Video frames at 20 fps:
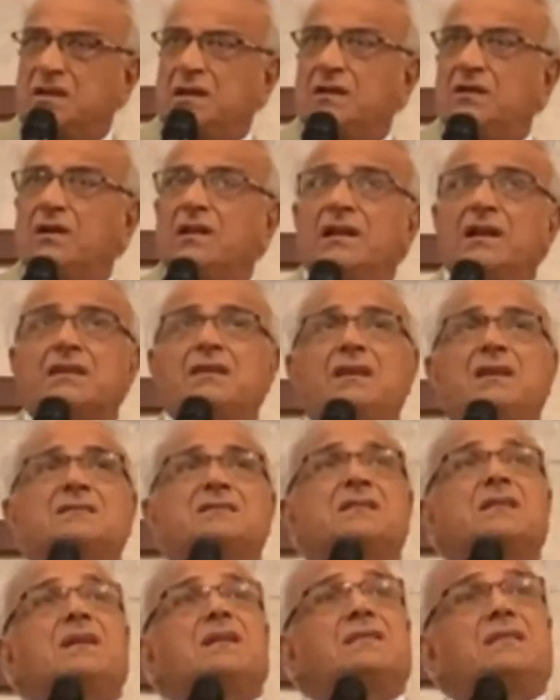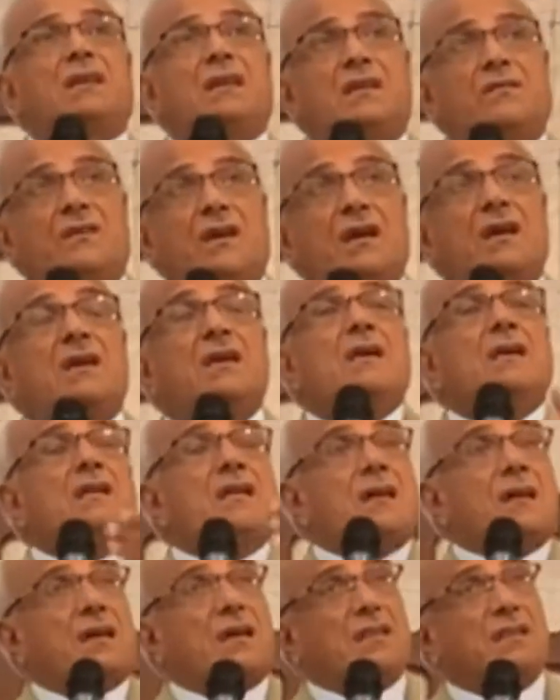è la Chiesa che deve,
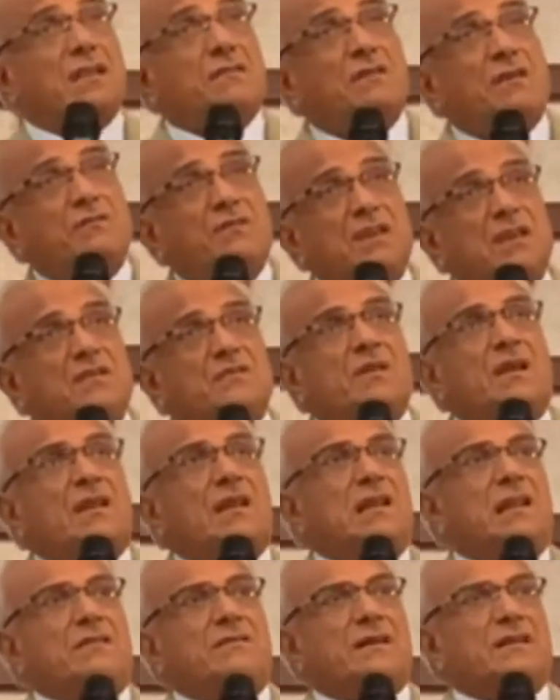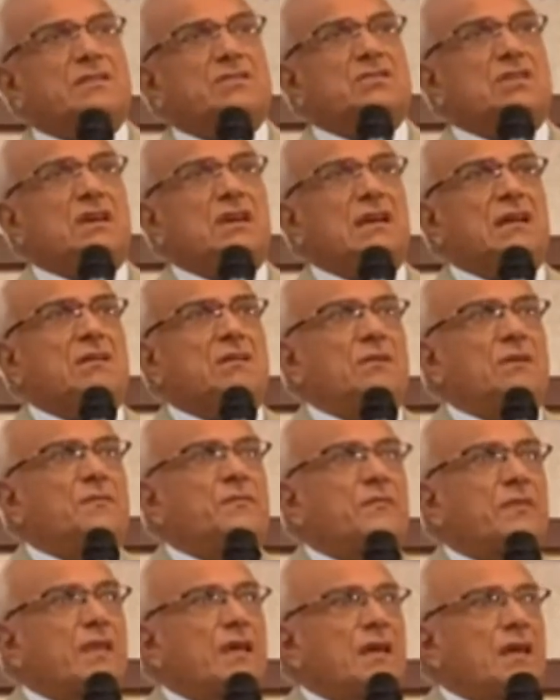che deve vivere l'Evangelo
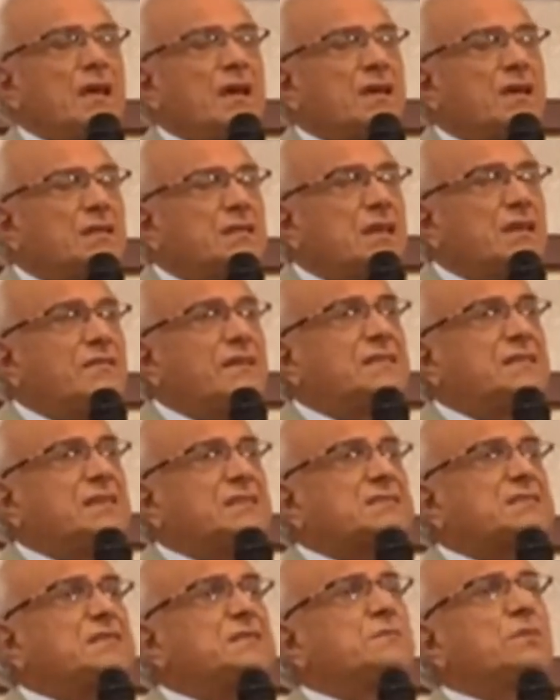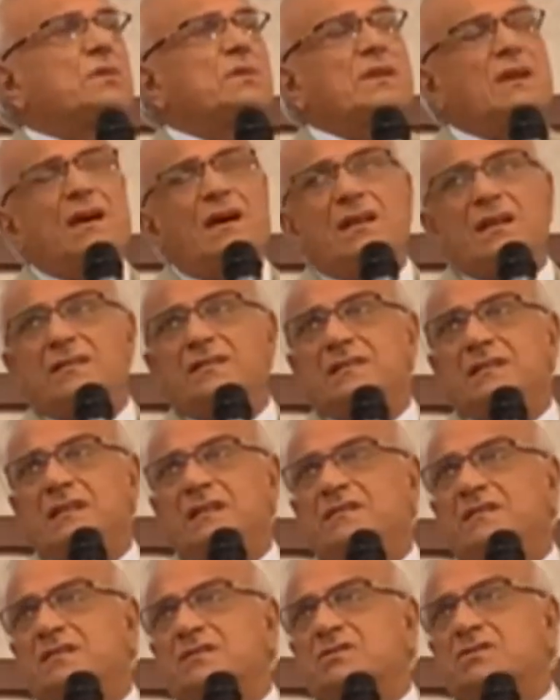e che deve testimoniare
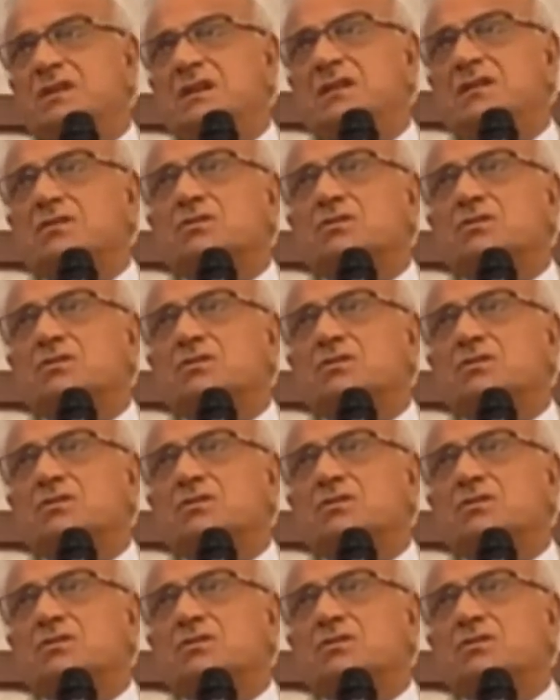dell'Evangelo.